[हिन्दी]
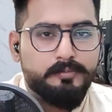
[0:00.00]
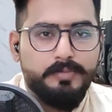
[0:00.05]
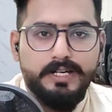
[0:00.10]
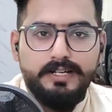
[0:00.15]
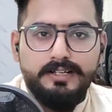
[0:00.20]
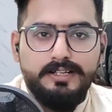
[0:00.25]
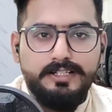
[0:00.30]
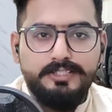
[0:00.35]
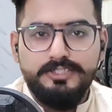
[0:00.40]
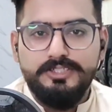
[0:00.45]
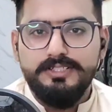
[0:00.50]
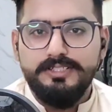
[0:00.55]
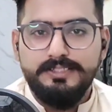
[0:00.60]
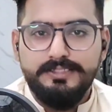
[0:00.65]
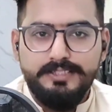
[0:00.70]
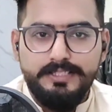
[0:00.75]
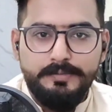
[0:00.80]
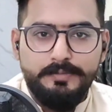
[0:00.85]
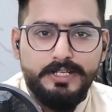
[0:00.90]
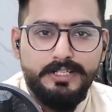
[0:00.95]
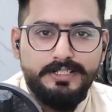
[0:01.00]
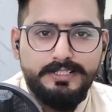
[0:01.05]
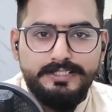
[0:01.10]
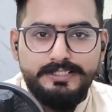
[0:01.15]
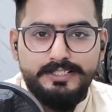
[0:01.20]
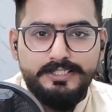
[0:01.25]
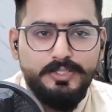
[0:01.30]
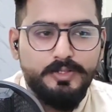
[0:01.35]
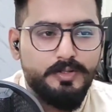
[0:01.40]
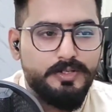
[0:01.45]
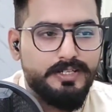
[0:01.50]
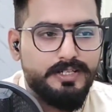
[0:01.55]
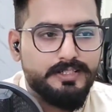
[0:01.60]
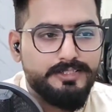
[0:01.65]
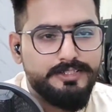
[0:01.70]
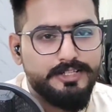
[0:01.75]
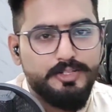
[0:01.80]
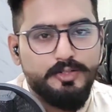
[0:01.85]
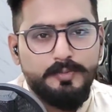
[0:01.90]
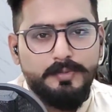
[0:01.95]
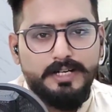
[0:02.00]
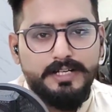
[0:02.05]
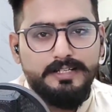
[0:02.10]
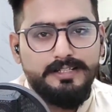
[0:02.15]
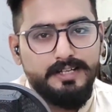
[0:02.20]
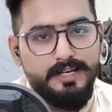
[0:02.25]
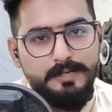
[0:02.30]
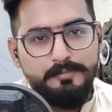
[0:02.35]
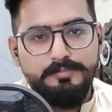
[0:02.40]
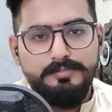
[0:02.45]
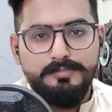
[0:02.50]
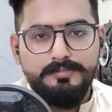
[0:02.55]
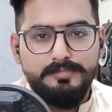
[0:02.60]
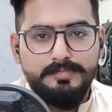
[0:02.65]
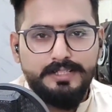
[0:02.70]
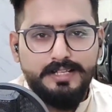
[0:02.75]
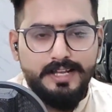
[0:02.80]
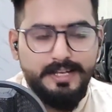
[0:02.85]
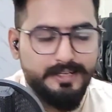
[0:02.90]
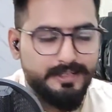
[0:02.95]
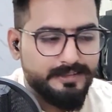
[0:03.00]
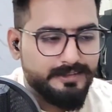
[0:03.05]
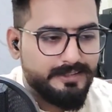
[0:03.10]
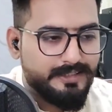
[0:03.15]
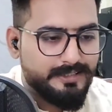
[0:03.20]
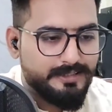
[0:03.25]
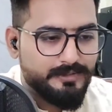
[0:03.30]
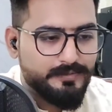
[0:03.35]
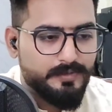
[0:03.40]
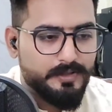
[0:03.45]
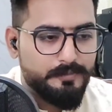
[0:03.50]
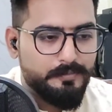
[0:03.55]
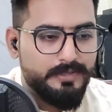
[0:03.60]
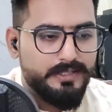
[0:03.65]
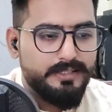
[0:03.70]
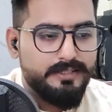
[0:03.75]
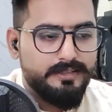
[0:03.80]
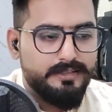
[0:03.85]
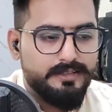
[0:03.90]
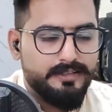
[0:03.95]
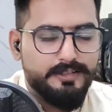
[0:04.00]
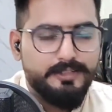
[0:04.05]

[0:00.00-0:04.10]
पंकज त्रिपाठी जी और अक्षय कुमार अब क्या करते हैं इस फिल्म में